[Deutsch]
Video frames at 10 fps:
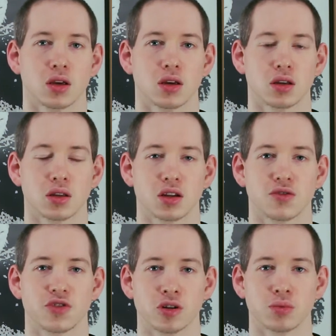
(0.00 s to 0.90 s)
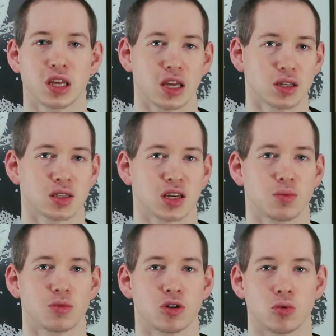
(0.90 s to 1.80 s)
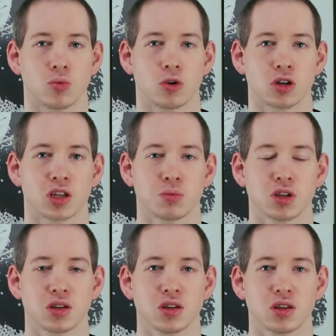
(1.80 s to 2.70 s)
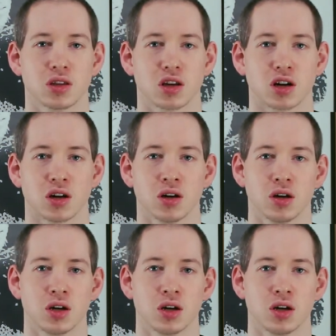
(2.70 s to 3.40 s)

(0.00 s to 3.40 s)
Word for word: In den Film geht es eben um Walter Mitty, der